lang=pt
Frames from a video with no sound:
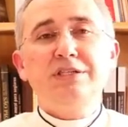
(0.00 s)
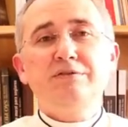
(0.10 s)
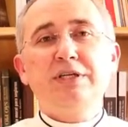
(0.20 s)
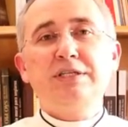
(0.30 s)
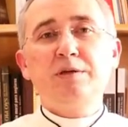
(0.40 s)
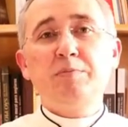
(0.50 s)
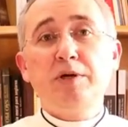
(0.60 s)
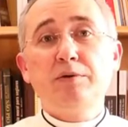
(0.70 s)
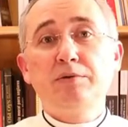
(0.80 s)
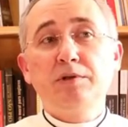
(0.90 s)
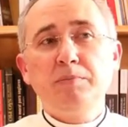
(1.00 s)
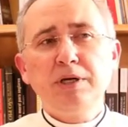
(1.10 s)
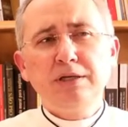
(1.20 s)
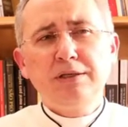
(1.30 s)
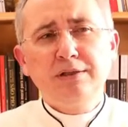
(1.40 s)
tiver essa pergunta,
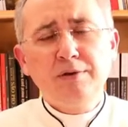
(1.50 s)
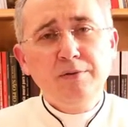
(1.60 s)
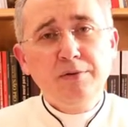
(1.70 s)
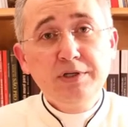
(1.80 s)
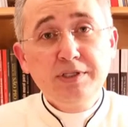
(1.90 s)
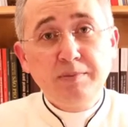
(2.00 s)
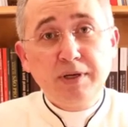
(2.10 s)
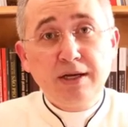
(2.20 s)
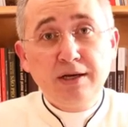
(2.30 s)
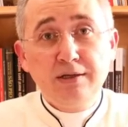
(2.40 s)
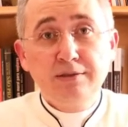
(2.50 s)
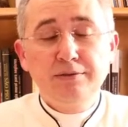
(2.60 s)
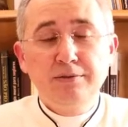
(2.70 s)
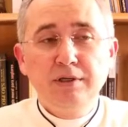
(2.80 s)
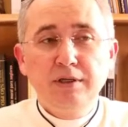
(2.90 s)
padre, tal coisa é
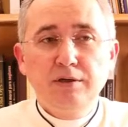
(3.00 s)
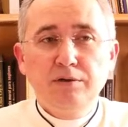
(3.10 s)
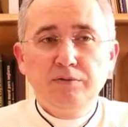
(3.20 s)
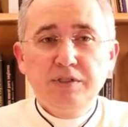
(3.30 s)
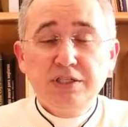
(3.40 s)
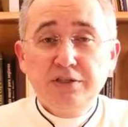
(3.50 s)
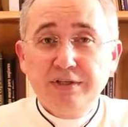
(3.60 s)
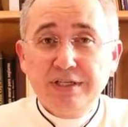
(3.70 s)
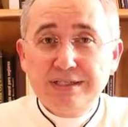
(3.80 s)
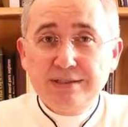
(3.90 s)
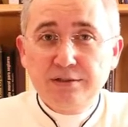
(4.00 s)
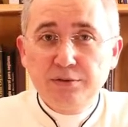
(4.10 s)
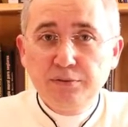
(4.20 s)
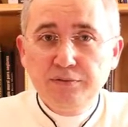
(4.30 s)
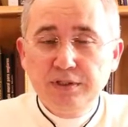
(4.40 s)
pecado, ou você tiver essa
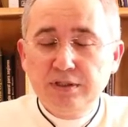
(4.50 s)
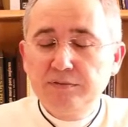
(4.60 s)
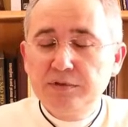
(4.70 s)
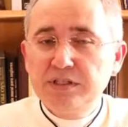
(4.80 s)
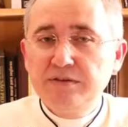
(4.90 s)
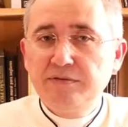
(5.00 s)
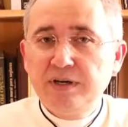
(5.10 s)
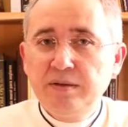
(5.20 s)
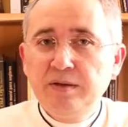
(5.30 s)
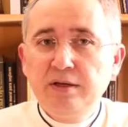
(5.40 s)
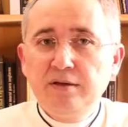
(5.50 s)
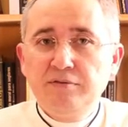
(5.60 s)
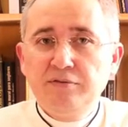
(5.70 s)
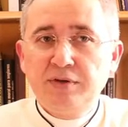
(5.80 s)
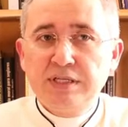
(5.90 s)
dúvida, você vai
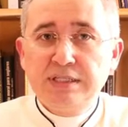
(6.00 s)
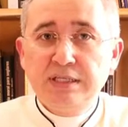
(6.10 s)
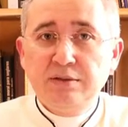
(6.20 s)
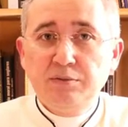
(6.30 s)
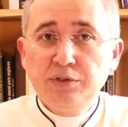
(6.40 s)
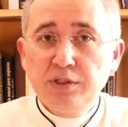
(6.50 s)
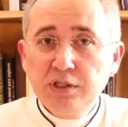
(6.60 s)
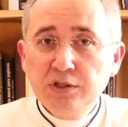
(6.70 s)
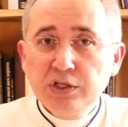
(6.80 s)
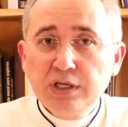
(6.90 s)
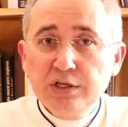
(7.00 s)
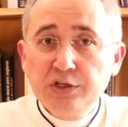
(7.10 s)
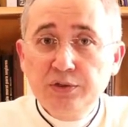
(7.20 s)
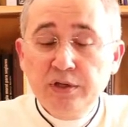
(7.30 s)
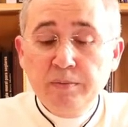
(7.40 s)
fazer o seguinte
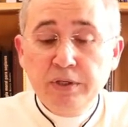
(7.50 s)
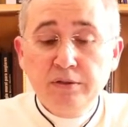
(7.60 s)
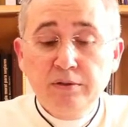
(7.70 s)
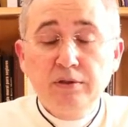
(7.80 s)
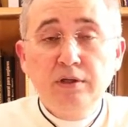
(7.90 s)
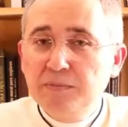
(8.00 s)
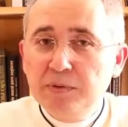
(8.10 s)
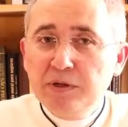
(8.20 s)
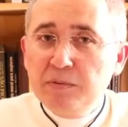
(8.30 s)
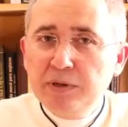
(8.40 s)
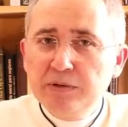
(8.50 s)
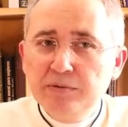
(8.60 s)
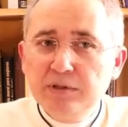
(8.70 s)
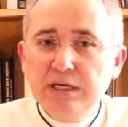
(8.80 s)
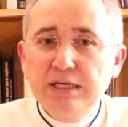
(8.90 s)
questionamento. Então, a primeira
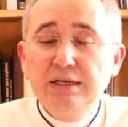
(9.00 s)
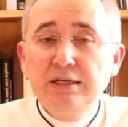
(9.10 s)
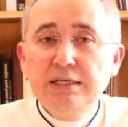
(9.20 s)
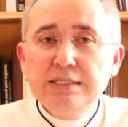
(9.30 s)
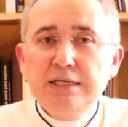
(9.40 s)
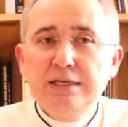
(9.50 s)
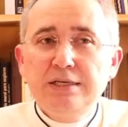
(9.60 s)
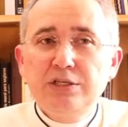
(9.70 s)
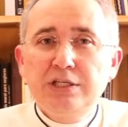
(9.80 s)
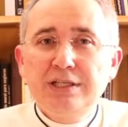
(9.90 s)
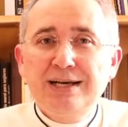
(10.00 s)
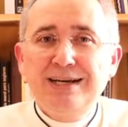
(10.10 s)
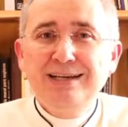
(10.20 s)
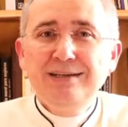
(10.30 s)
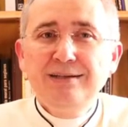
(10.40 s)
pergunta é: isso aqui
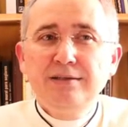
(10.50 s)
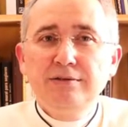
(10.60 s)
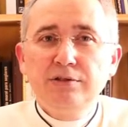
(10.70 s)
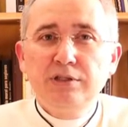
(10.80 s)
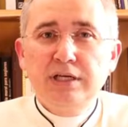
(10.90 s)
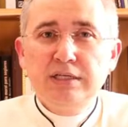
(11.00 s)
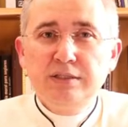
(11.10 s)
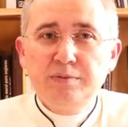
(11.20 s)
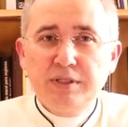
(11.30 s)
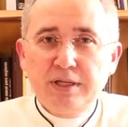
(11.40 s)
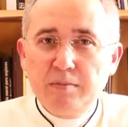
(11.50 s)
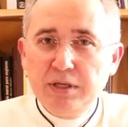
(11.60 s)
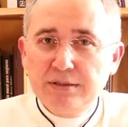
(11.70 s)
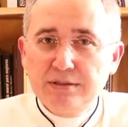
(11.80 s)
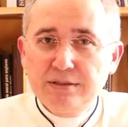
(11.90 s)
está entre os dez
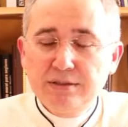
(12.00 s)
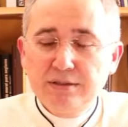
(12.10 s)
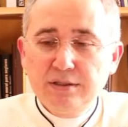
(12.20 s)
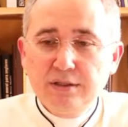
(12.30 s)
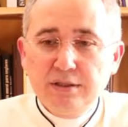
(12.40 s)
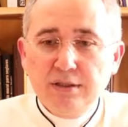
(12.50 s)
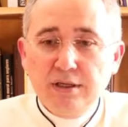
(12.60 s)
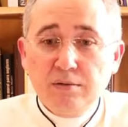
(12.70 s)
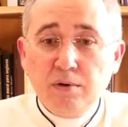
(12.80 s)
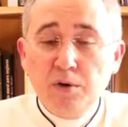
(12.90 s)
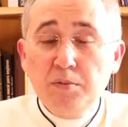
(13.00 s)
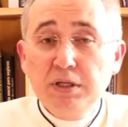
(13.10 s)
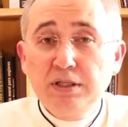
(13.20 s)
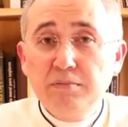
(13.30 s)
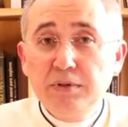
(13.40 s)
mandamentos? Né? A qual
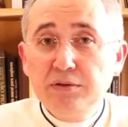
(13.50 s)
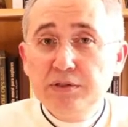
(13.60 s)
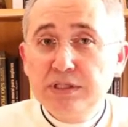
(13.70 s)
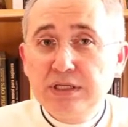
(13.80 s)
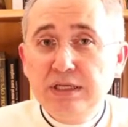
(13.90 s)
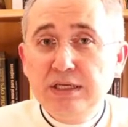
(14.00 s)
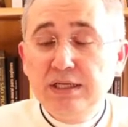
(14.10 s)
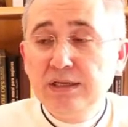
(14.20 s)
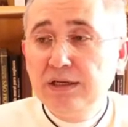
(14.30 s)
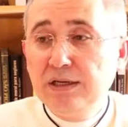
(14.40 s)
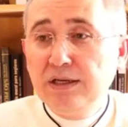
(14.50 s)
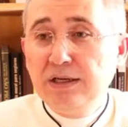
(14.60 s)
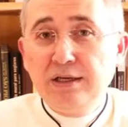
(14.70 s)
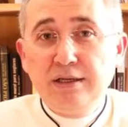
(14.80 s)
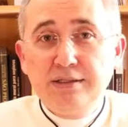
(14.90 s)
mandamento isso aqui
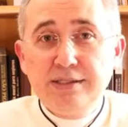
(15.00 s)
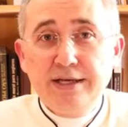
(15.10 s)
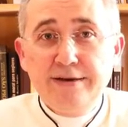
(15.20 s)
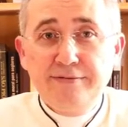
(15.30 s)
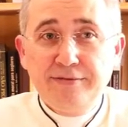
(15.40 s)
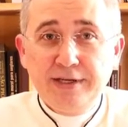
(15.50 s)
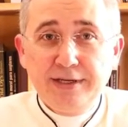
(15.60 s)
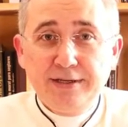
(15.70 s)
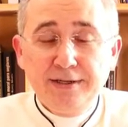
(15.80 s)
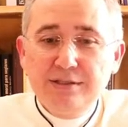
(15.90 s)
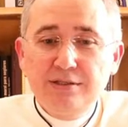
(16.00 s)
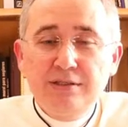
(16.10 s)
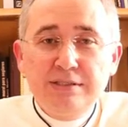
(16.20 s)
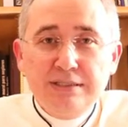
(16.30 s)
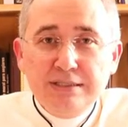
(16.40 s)
é, se refere. Ou seja,
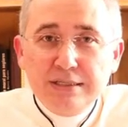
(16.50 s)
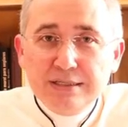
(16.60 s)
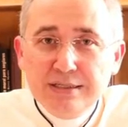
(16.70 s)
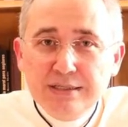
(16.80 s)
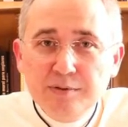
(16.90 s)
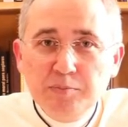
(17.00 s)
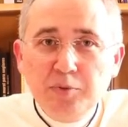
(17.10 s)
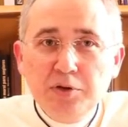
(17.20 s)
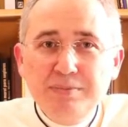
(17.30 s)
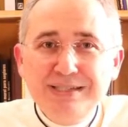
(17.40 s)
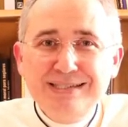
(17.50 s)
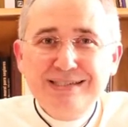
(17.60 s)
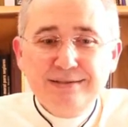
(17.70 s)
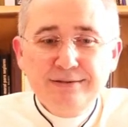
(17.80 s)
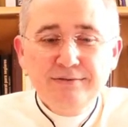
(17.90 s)
existe uma
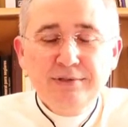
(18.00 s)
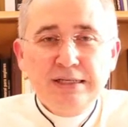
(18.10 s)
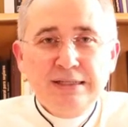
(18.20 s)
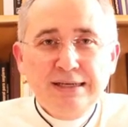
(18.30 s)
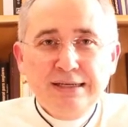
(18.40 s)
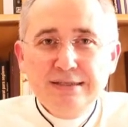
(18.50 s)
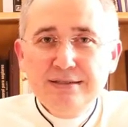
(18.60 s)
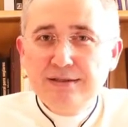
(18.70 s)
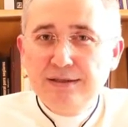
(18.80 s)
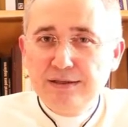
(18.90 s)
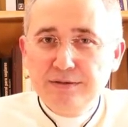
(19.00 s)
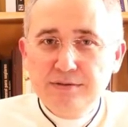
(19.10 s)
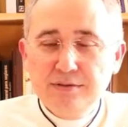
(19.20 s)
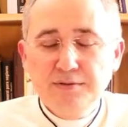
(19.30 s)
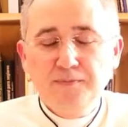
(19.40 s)
proibição da, na lei de
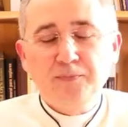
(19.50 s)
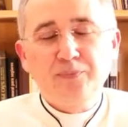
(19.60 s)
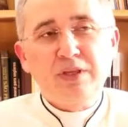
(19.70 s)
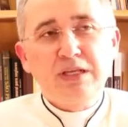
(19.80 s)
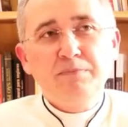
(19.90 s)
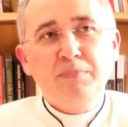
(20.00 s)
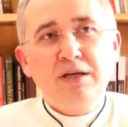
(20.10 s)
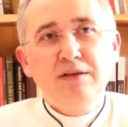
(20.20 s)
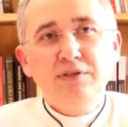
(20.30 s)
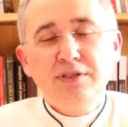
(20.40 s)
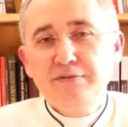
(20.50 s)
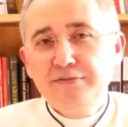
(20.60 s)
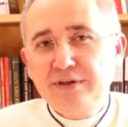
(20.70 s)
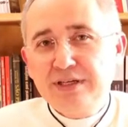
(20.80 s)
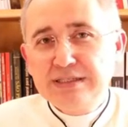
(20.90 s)
Deus para que você não
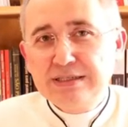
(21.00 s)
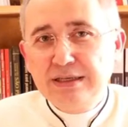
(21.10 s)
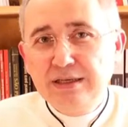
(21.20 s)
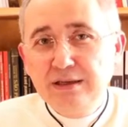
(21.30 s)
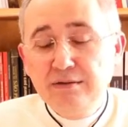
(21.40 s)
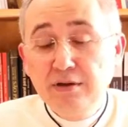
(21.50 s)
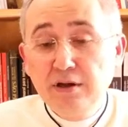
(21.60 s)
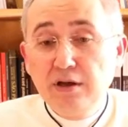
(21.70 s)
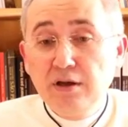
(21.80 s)
faça aquilo.